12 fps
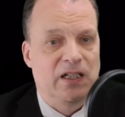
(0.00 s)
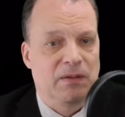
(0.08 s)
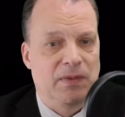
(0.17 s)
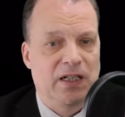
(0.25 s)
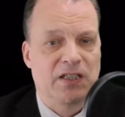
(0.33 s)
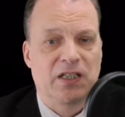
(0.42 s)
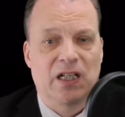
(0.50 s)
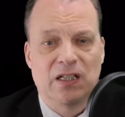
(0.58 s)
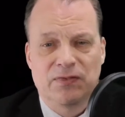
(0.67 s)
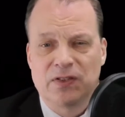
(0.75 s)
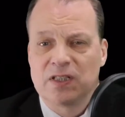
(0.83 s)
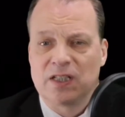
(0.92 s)
der mehr als die
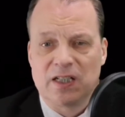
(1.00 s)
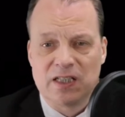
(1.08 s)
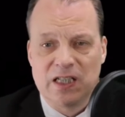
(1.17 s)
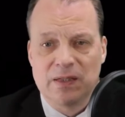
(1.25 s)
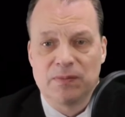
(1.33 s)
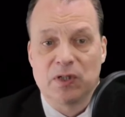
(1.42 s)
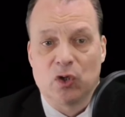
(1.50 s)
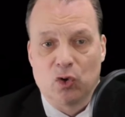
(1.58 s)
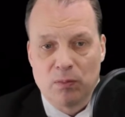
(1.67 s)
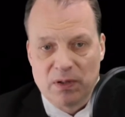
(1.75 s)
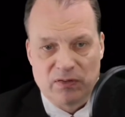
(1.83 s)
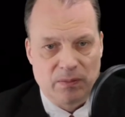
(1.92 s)
Hälfte seines Lebens in
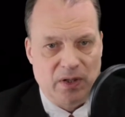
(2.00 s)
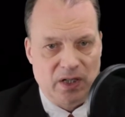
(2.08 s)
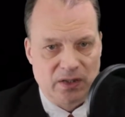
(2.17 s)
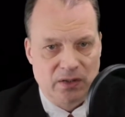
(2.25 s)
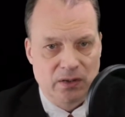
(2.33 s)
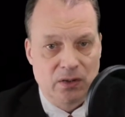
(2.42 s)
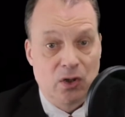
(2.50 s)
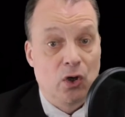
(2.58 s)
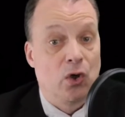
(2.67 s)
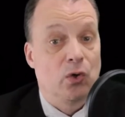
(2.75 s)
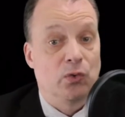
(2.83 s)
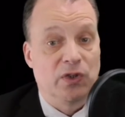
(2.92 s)
Europa verbrachte
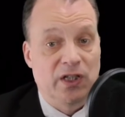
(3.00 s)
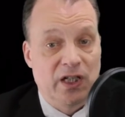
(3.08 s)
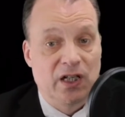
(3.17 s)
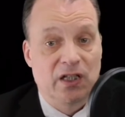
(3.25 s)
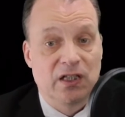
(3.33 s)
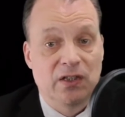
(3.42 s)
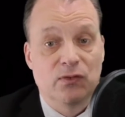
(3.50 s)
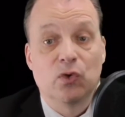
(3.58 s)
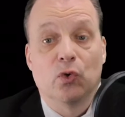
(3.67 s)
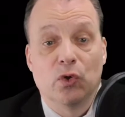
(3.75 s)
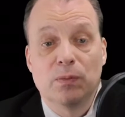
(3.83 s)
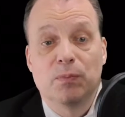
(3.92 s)
und die
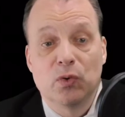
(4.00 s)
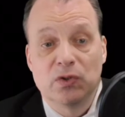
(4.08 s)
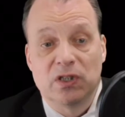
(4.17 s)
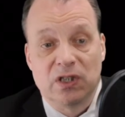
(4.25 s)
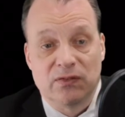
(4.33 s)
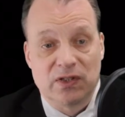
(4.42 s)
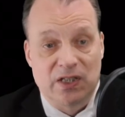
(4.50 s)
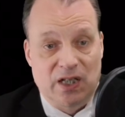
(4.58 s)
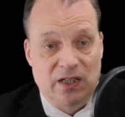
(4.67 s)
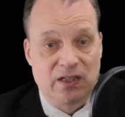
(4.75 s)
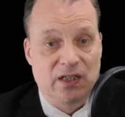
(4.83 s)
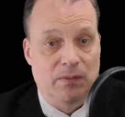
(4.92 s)
negativen und positiven
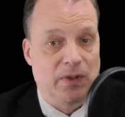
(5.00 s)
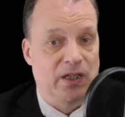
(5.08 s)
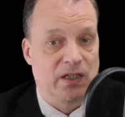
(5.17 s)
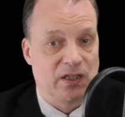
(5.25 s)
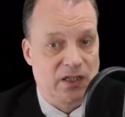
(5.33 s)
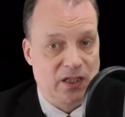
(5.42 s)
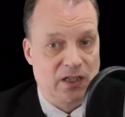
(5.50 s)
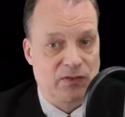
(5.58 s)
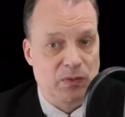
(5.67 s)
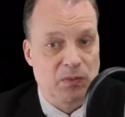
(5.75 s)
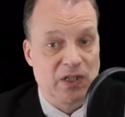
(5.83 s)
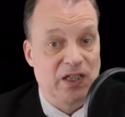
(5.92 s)
Seiten der beiden
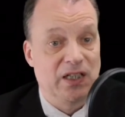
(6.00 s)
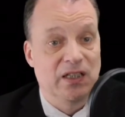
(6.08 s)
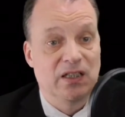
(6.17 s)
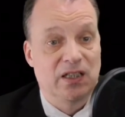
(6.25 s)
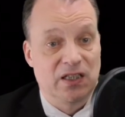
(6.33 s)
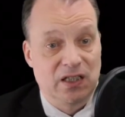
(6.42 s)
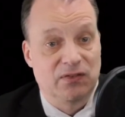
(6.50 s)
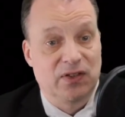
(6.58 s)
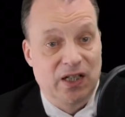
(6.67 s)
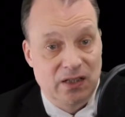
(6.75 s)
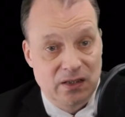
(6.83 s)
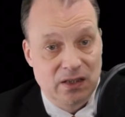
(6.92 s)
Gesellschaftsmodelle intensiv
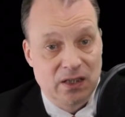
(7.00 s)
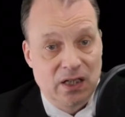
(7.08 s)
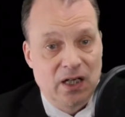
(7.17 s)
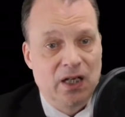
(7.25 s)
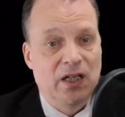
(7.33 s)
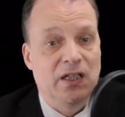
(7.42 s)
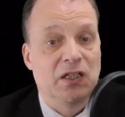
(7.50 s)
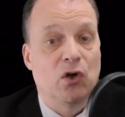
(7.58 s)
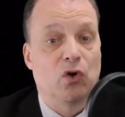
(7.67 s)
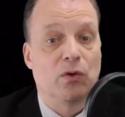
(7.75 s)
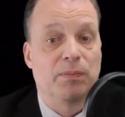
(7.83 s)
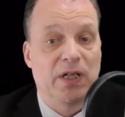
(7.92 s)
kennt, die
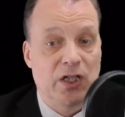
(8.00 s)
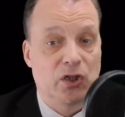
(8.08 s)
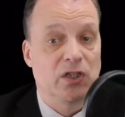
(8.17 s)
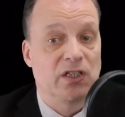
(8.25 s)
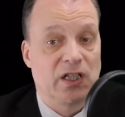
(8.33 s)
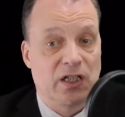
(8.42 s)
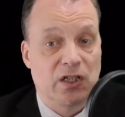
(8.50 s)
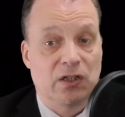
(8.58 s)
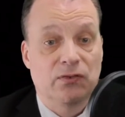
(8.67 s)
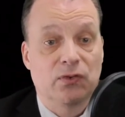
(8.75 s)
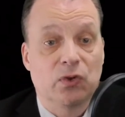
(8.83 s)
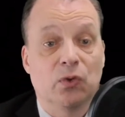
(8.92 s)
europäische
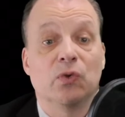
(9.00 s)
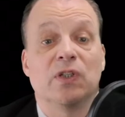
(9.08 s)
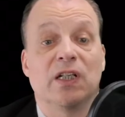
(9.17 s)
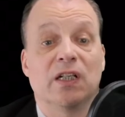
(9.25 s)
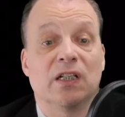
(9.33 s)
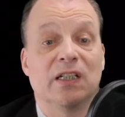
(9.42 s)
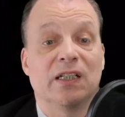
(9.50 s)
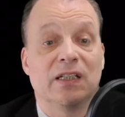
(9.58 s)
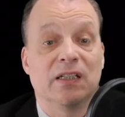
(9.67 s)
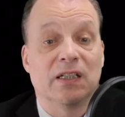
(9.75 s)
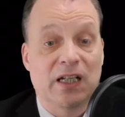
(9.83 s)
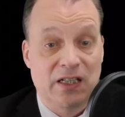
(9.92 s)
Gesellschaft und deren
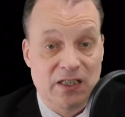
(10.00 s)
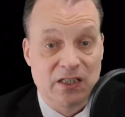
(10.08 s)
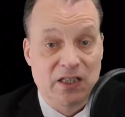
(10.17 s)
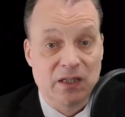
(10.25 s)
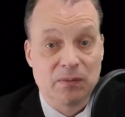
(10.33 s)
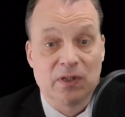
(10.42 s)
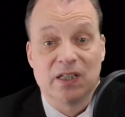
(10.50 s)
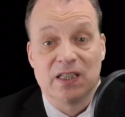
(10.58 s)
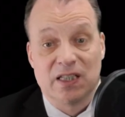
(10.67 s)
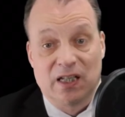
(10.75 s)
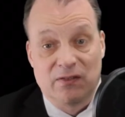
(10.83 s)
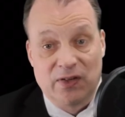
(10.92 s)
Rechtssysteme
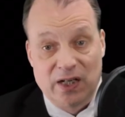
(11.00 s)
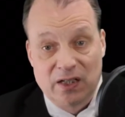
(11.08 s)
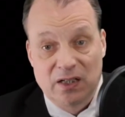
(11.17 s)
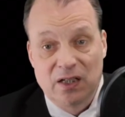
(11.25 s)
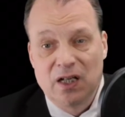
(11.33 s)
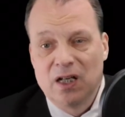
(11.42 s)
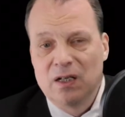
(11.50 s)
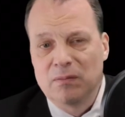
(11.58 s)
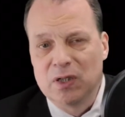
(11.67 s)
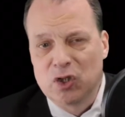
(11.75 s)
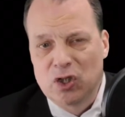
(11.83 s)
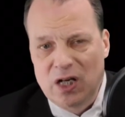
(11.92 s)
in seinen Werken
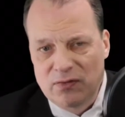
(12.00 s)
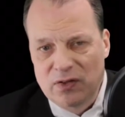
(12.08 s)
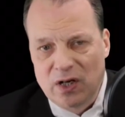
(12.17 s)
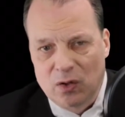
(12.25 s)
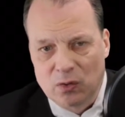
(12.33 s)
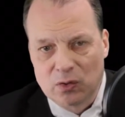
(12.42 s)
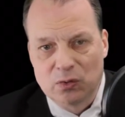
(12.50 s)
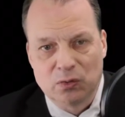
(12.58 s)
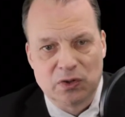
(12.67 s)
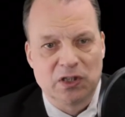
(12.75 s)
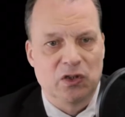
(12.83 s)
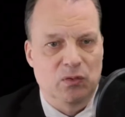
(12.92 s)
mit scharfen Augen
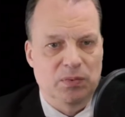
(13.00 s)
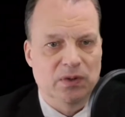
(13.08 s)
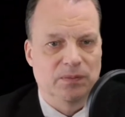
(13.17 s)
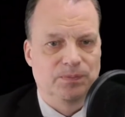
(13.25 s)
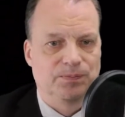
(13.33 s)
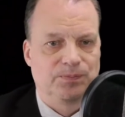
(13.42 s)
unter die Lupe.